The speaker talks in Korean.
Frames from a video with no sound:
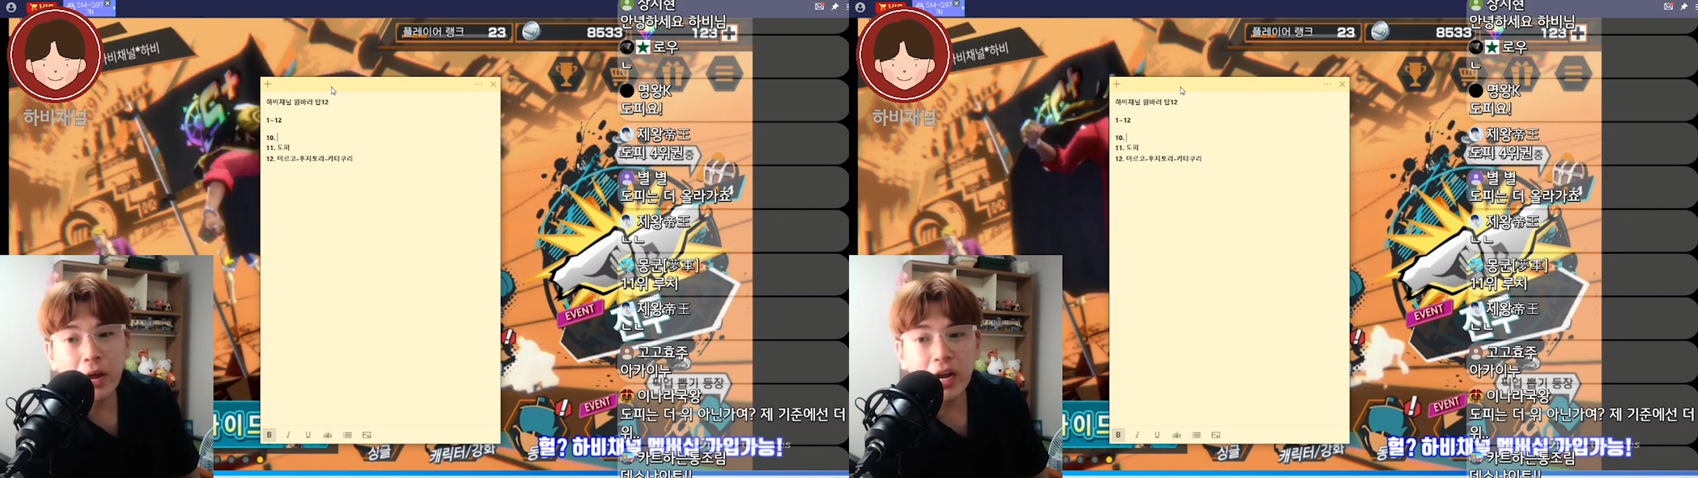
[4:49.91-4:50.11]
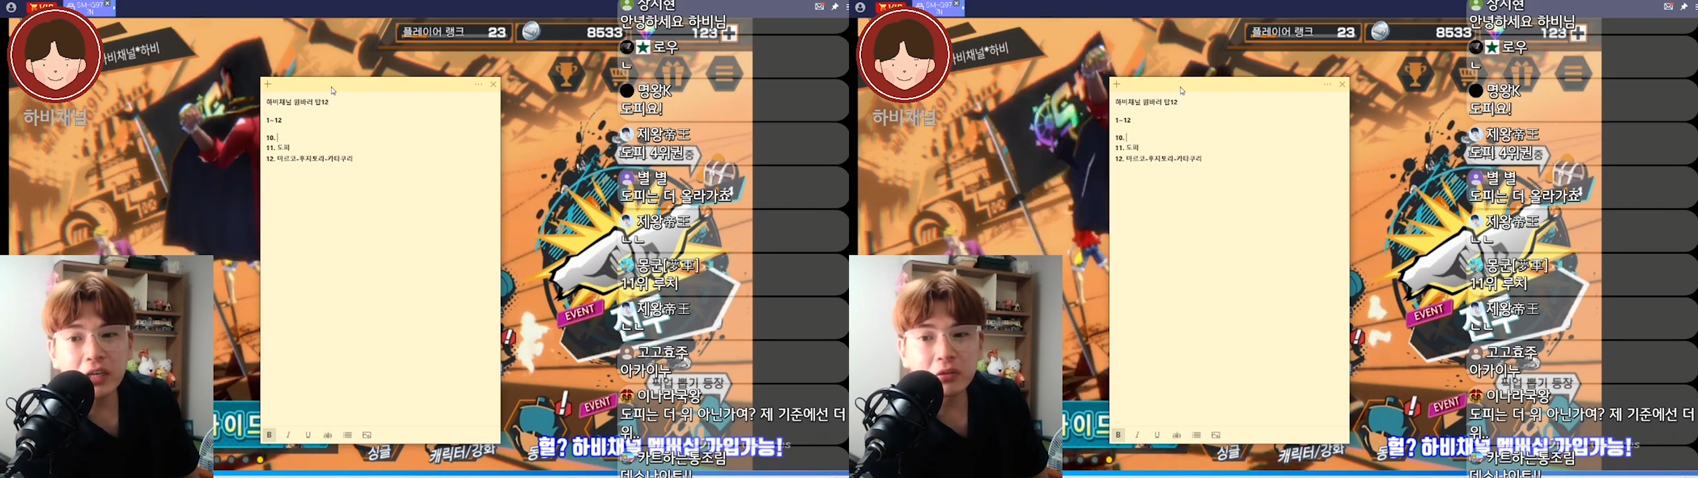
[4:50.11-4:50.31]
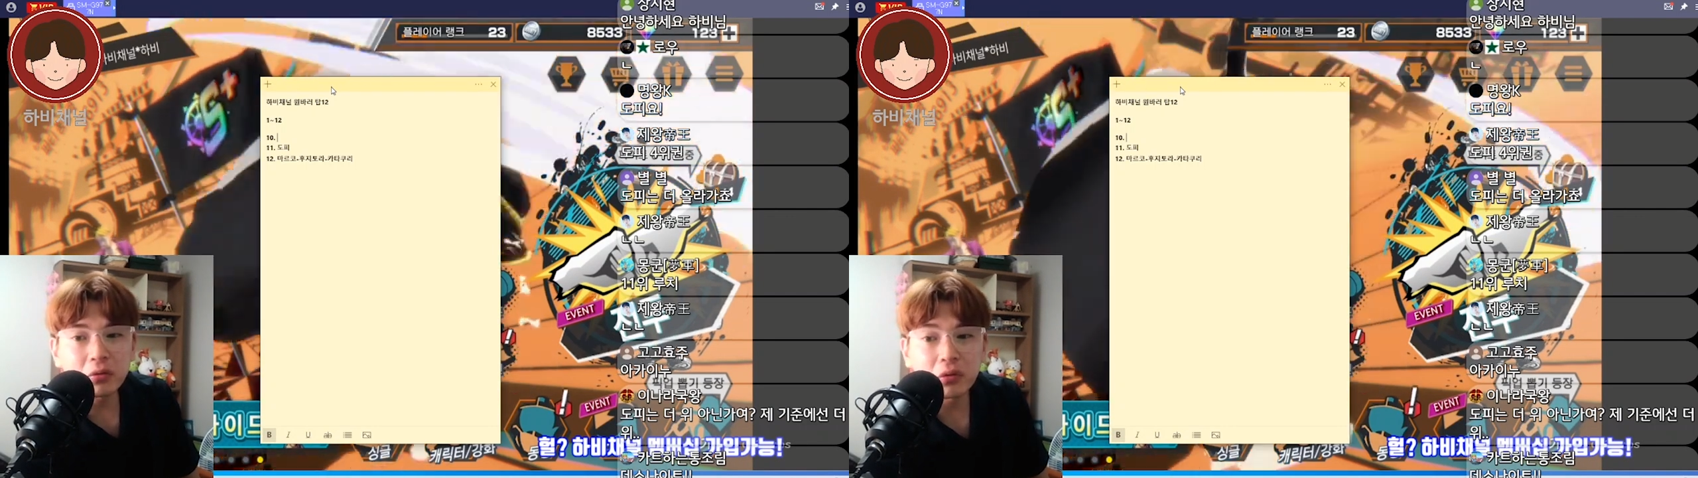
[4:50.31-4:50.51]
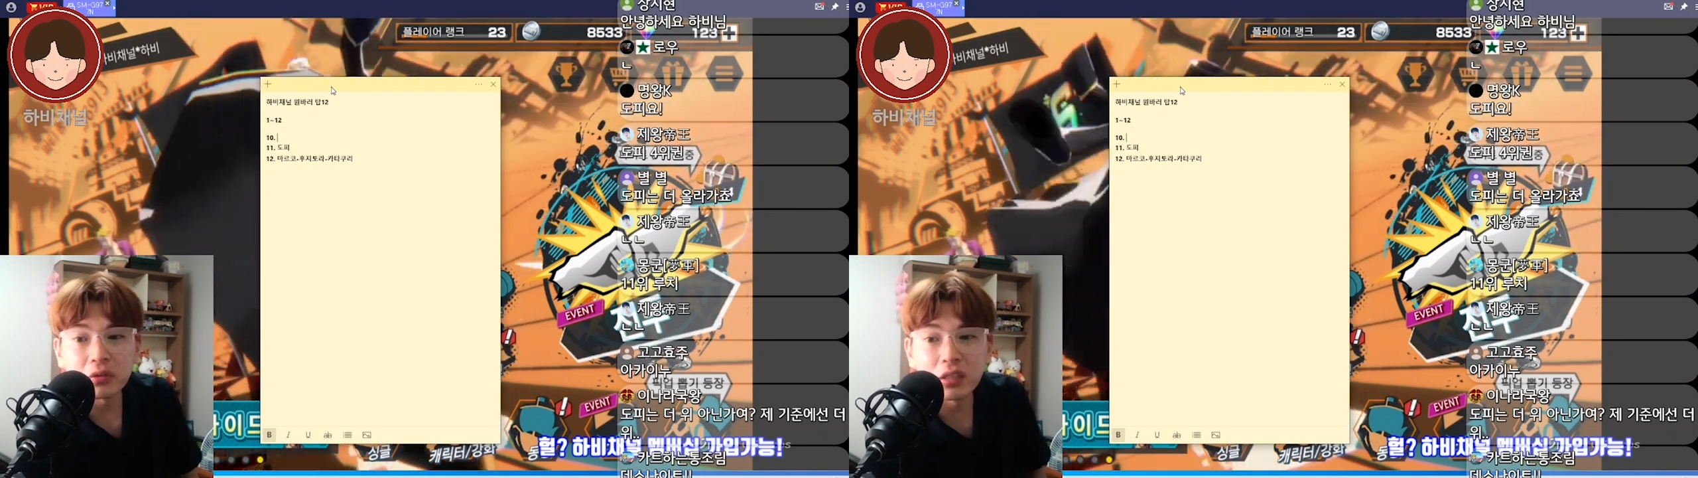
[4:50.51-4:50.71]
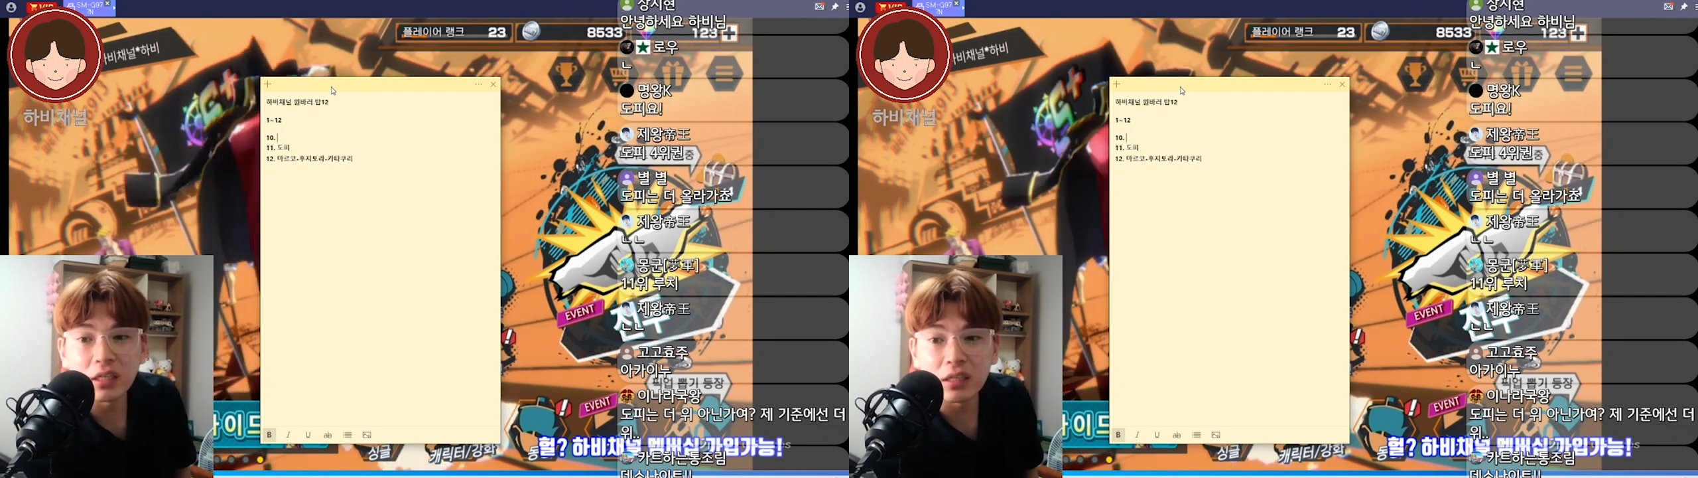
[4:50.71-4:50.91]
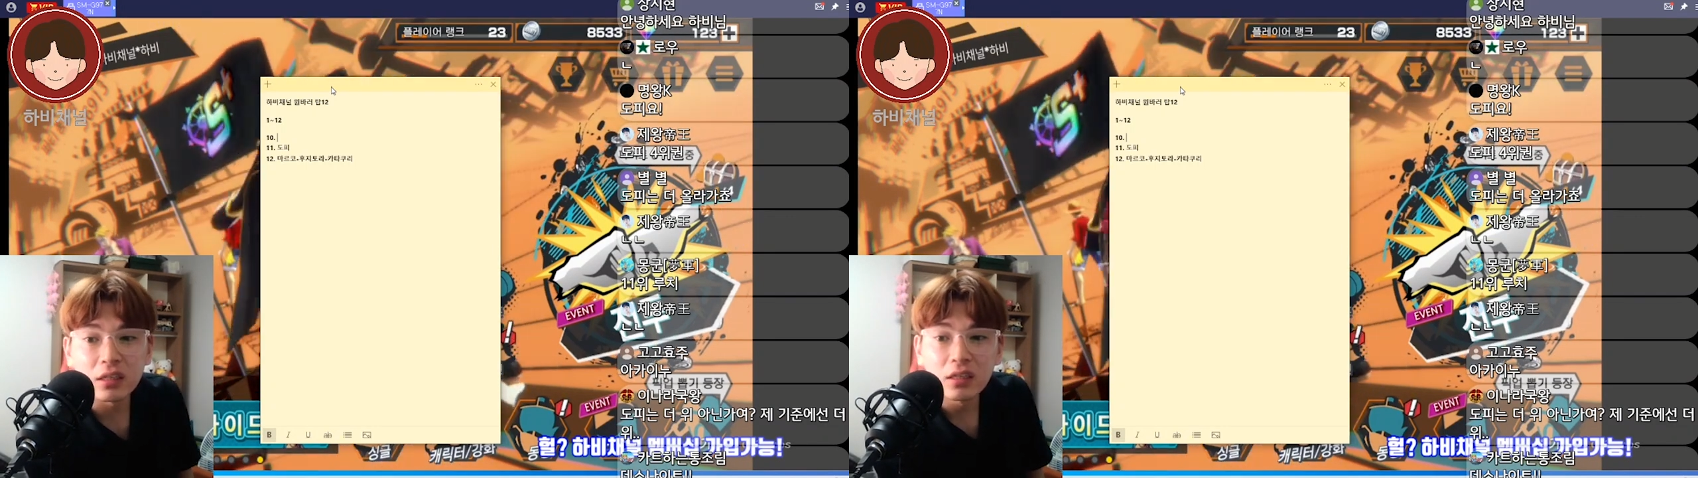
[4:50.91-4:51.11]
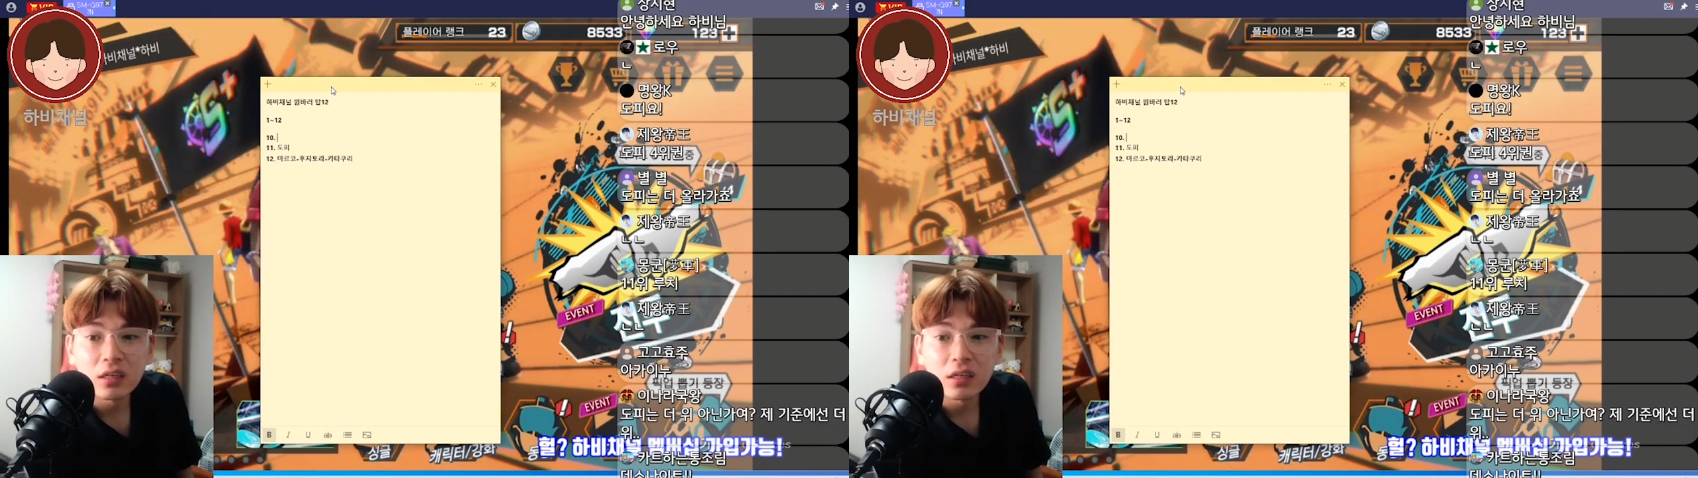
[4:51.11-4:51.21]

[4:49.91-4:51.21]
8위 정도는